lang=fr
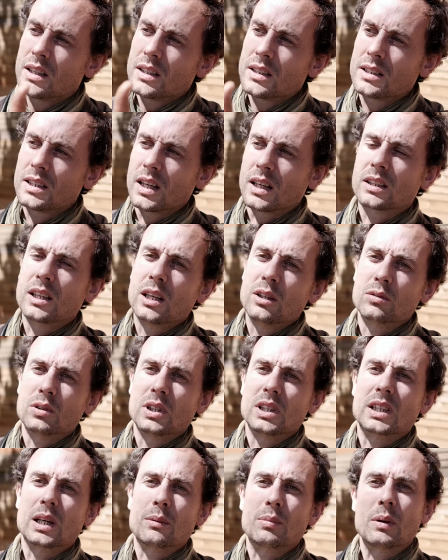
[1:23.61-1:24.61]
certaines vont
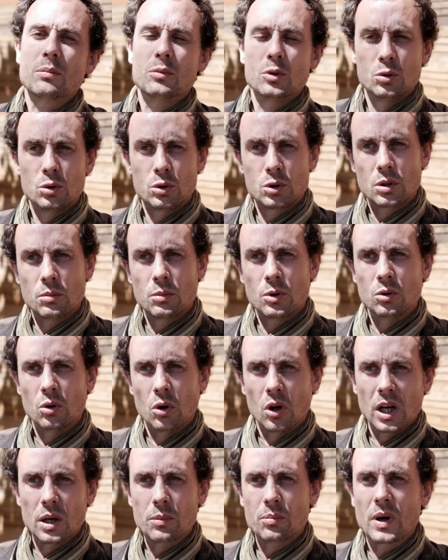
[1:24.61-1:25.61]
être capables justement de
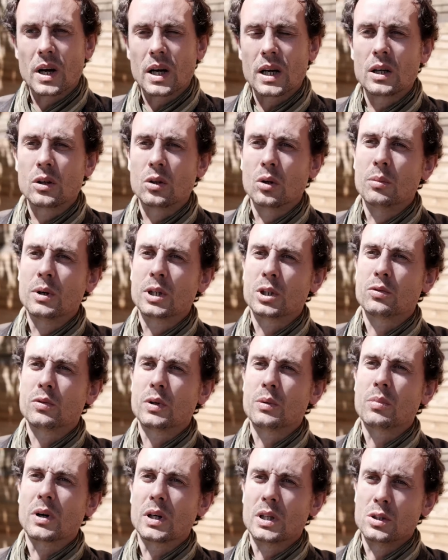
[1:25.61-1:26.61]
réparer le dommage
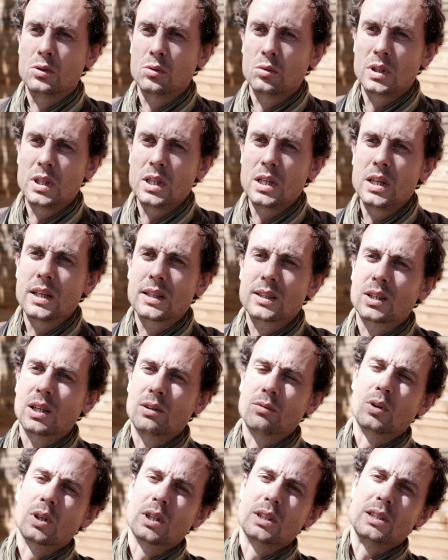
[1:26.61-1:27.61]
fait par les outils, est-ce qu'elles
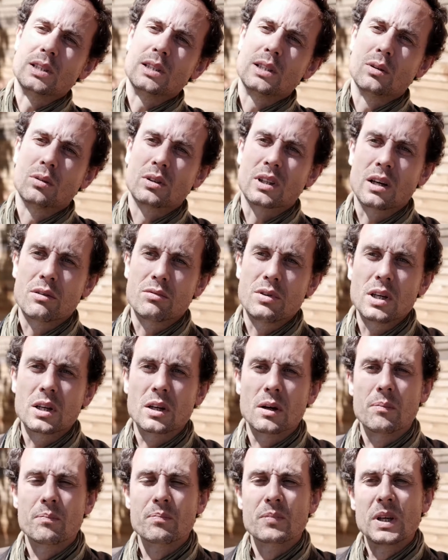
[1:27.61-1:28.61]
vont résister au
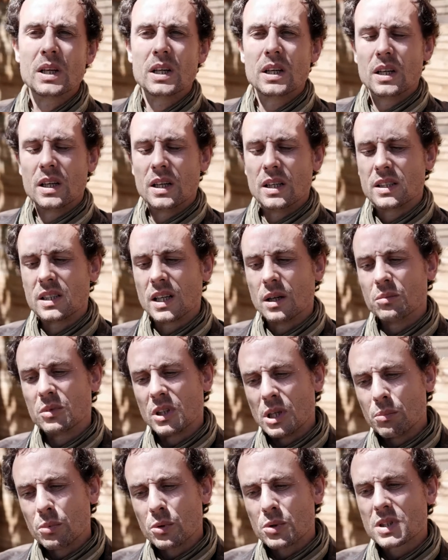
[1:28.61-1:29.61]
trafic et c'est un
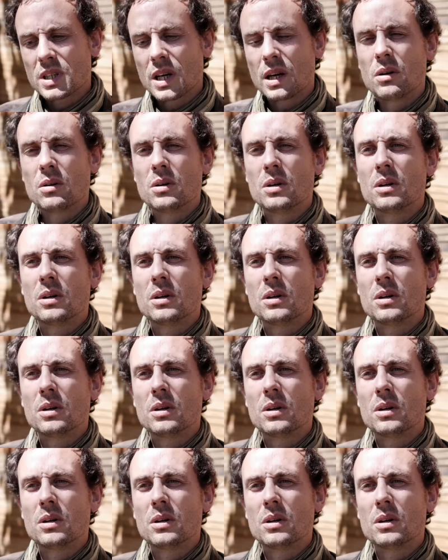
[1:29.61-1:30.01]
petit peu ça,